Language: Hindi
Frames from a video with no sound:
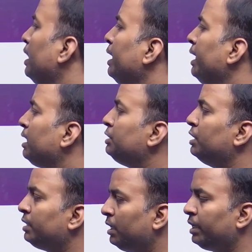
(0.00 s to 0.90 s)
एक
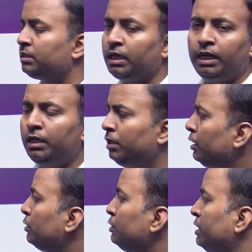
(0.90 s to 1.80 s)
जनरल रहता है
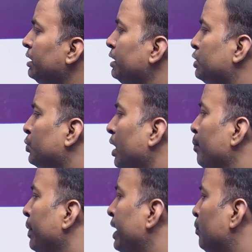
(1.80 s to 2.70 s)
जी डिस्ट्रॉय
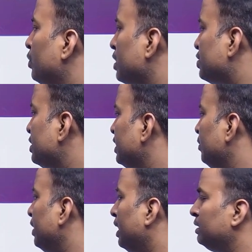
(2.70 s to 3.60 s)
मेनी मोनास्ट्रीज
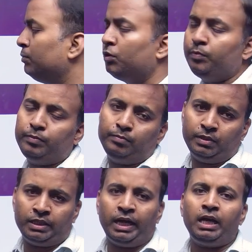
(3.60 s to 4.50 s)
एंड बिहार जब वो
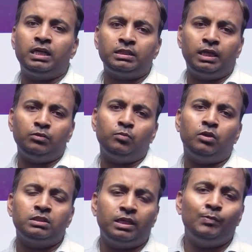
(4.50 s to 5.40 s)
अटैक करता है तो
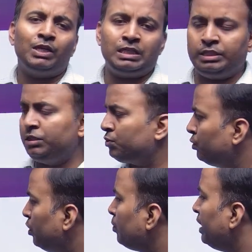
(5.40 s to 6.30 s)
बहुत सारे मोनास्ट्रीज
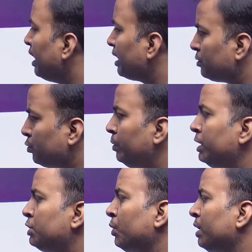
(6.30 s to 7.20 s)
को और बिहाराज को भी
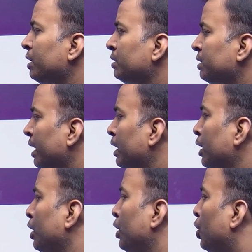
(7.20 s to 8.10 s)
डिस्ट्रॉय करता है
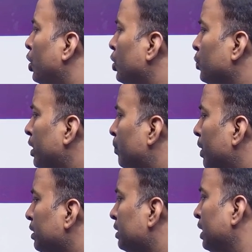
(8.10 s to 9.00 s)
और वह
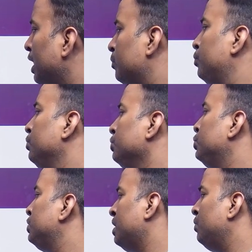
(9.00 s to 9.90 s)
बख्तियारपुर
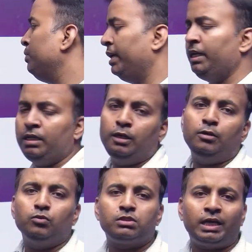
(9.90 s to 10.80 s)
जो टाउन है
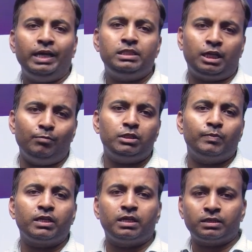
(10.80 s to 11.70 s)
उसका
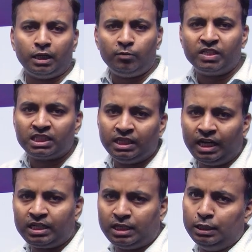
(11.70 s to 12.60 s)
इस्टेब्लिशमेंट करता है
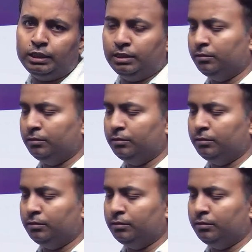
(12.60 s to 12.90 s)
बख्तियार खिलजी